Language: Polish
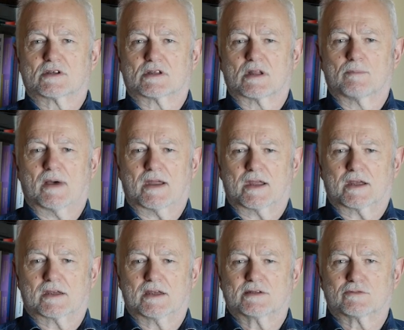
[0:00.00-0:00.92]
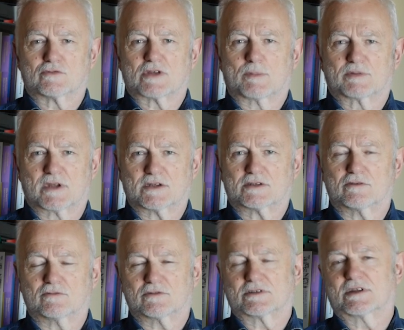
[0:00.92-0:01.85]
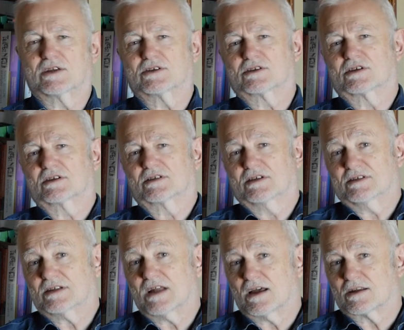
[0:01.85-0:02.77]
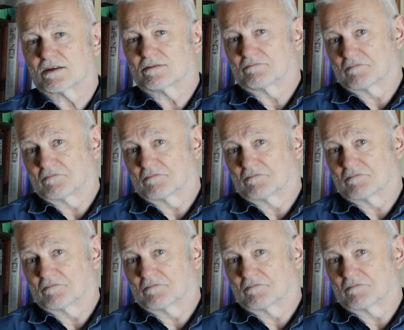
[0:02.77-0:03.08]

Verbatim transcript: że ten barek jest już apteczką, to znaczy, że jesteś stary.